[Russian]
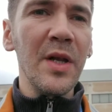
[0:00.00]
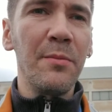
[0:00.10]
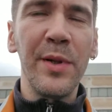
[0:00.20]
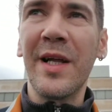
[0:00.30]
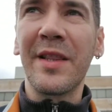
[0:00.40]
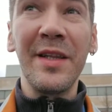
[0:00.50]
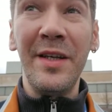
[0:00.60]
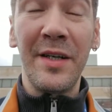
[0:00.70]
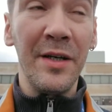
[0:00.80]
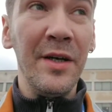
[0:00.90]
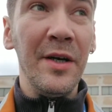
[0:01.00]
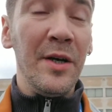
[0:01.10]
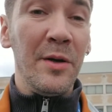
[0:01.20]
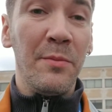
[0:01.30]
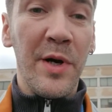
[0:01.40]
блатных
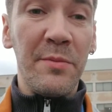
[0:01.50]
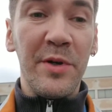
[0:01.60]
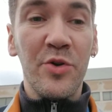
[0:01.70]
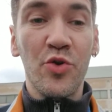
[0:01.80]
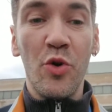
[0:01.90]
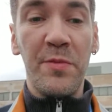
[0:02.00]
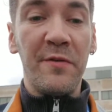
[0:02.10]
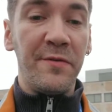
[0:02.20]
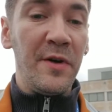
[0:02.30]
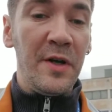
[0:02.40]
барбершопов